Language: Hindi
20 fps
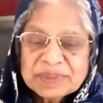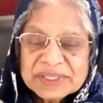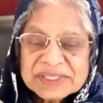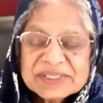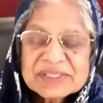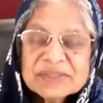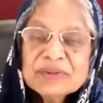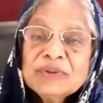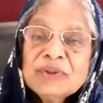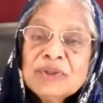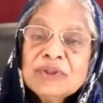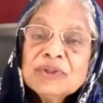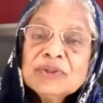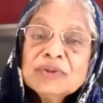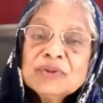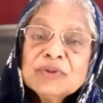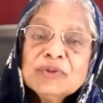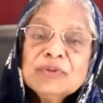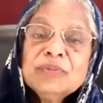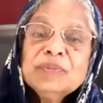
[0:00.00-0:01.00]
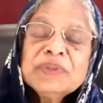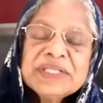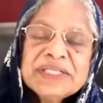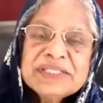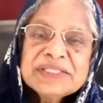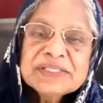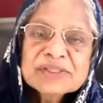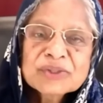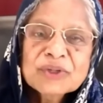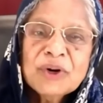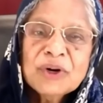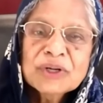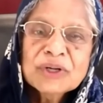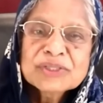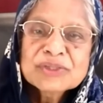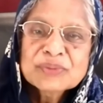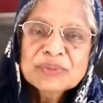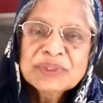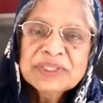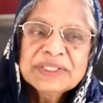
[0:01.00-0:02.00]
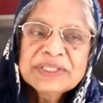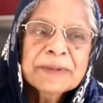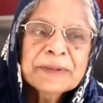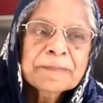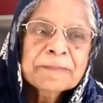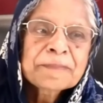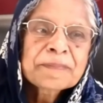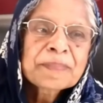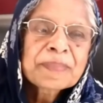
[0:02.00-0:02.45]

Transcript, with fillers: द पर्सन हु प्रीचेस गॉड्स वर्ड